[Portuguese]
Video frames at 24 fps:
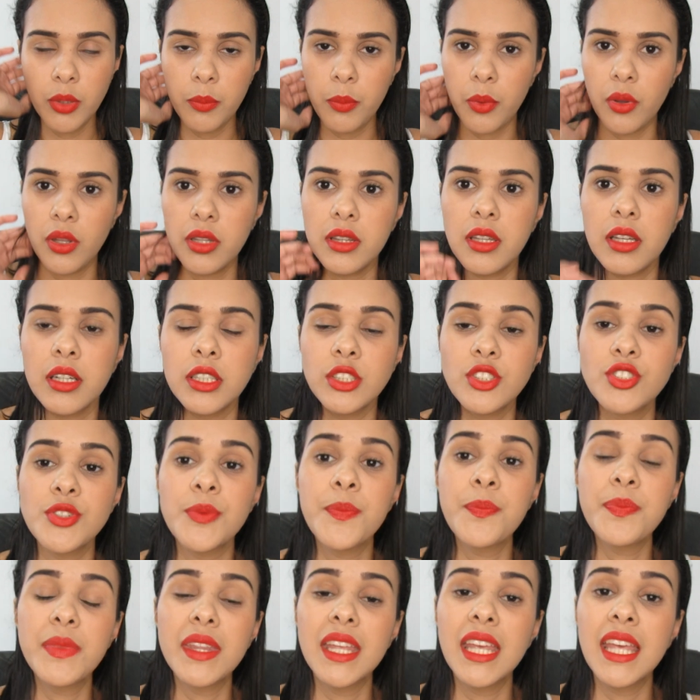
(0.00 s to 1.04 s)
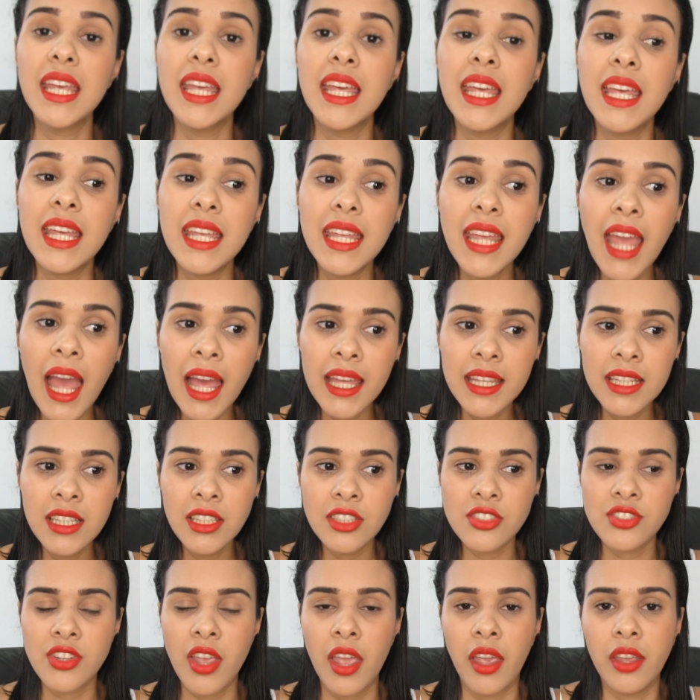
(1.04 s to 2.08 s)
importante. E aí,
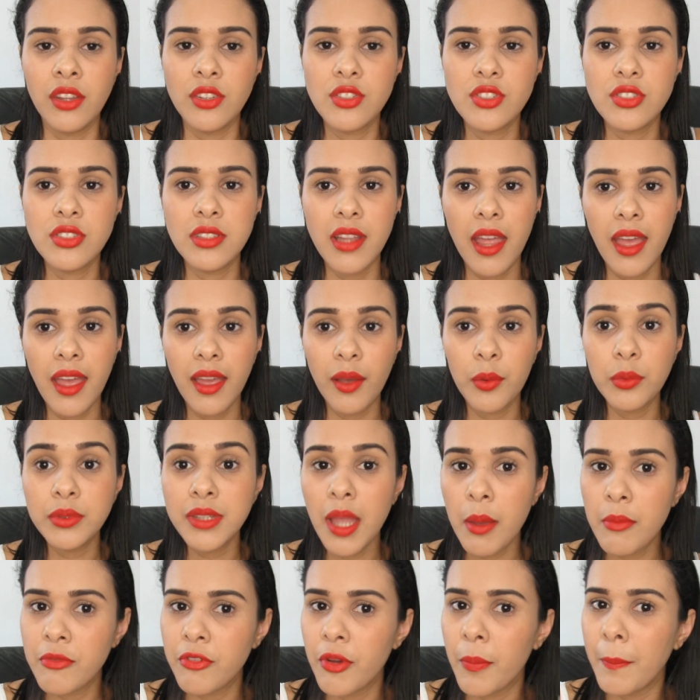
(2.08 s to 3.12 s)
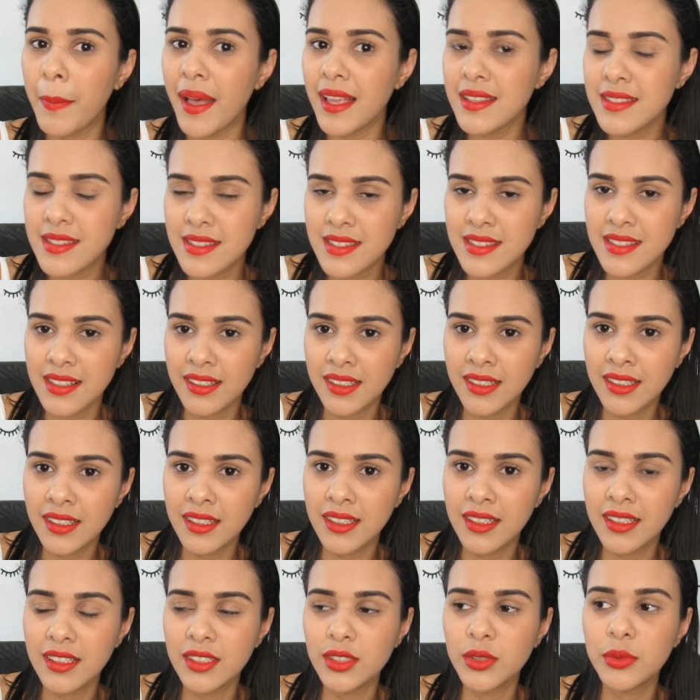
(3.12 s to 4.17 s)
gente, né? O tempo foi
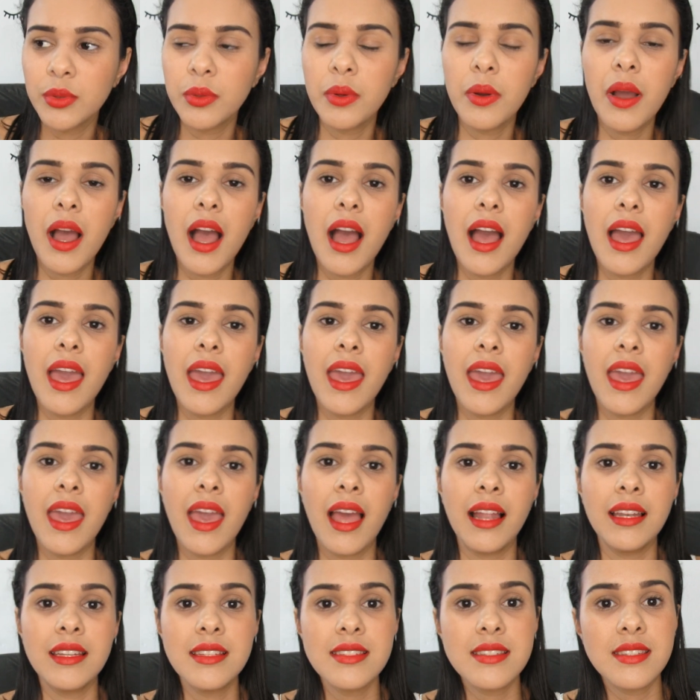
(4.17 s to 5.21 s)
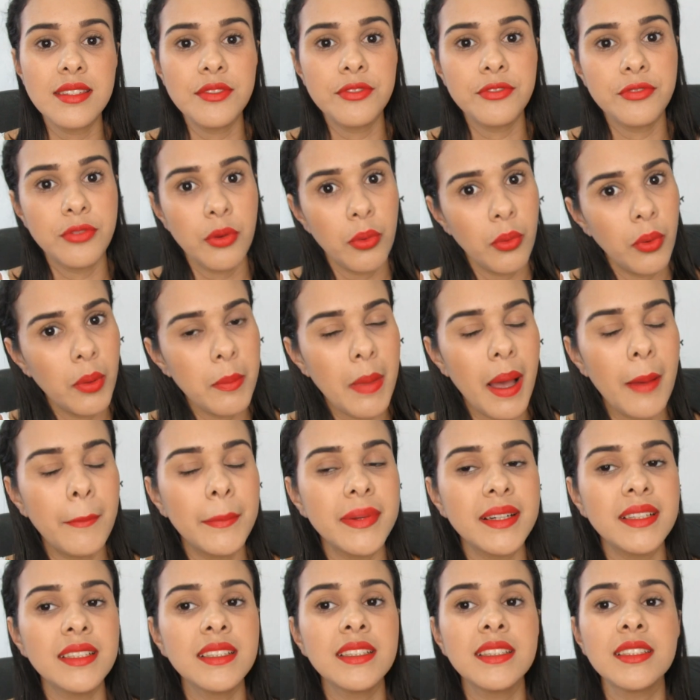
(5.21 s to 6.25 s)
passando, é, ali se foi
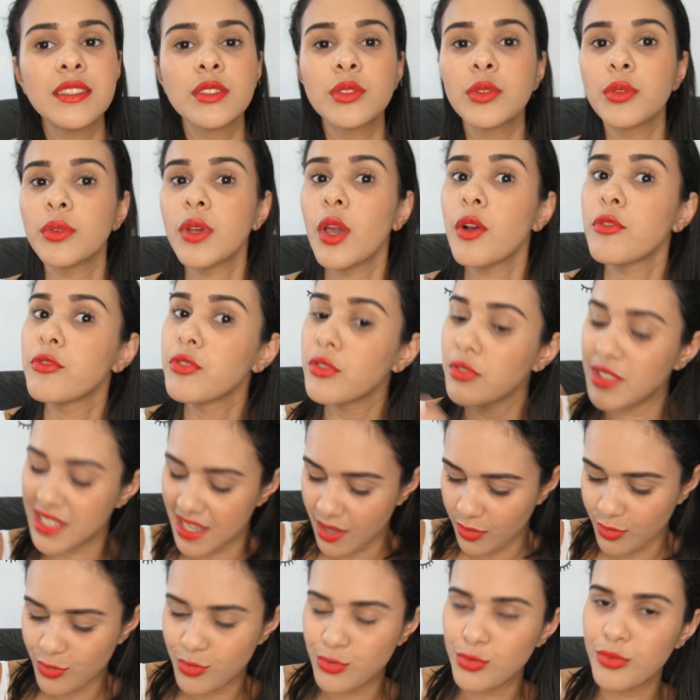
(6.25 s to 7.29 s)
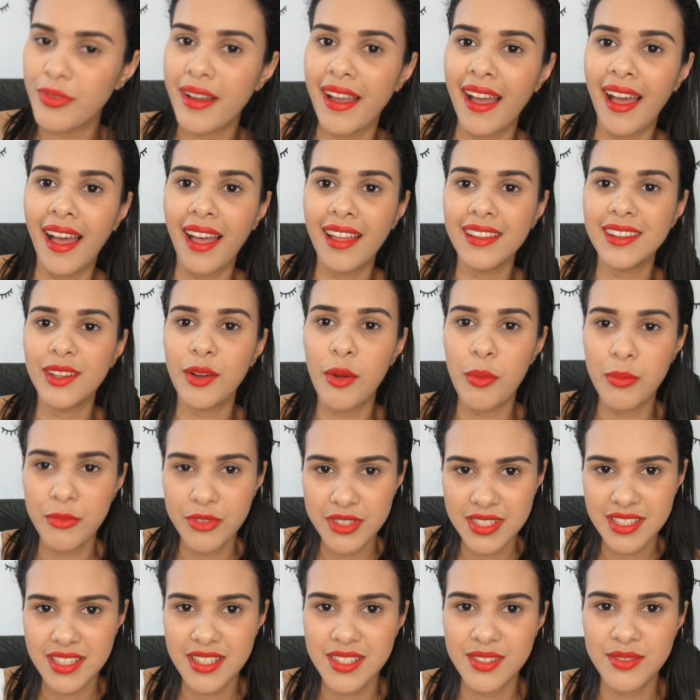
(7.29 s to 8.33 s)
mamando, eu fui sendo sugada, como
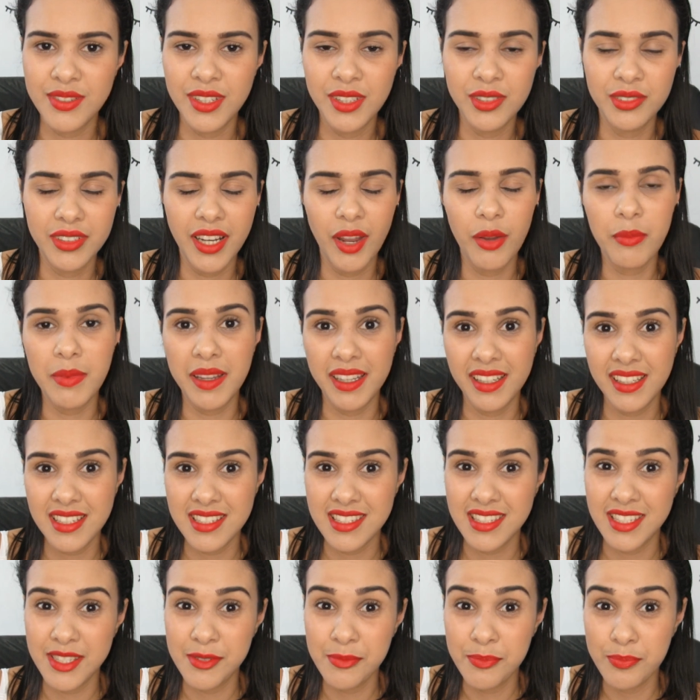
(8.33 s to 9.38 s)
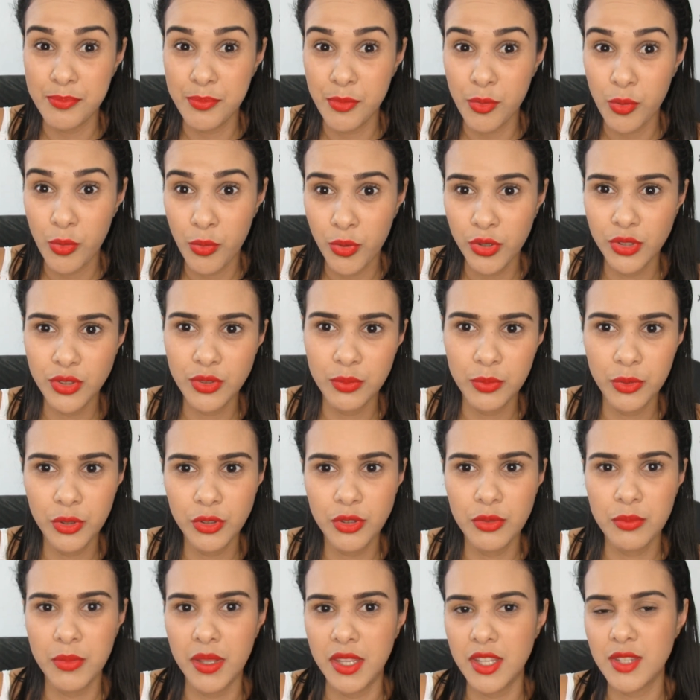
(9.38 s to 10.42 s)
vocês viram, né? Emagreci muito,
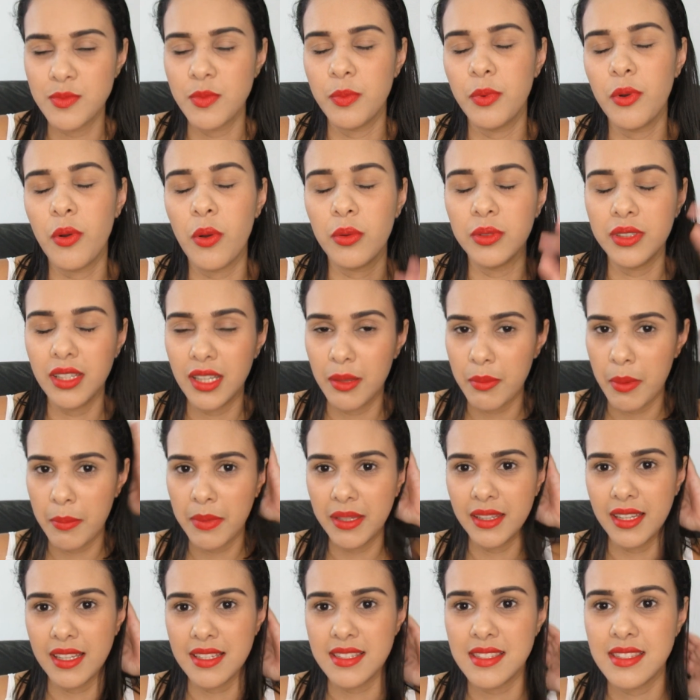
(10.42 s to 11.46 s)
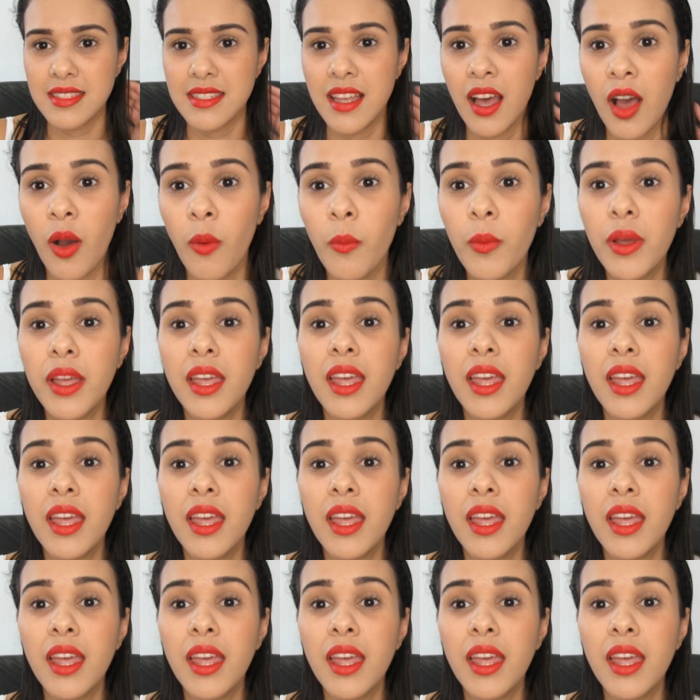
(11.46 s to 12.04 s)
muito mesmo por conta da amamentação.